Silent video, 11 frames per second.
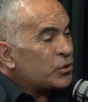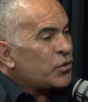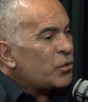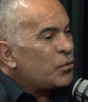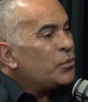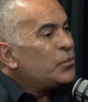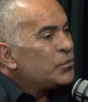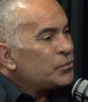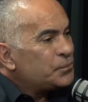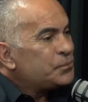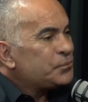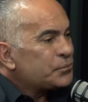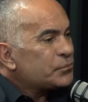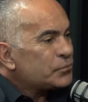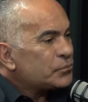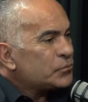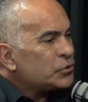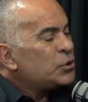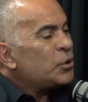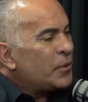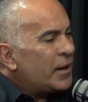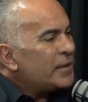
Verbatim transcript: só com um. Que é o Diogo. O Diogo, é.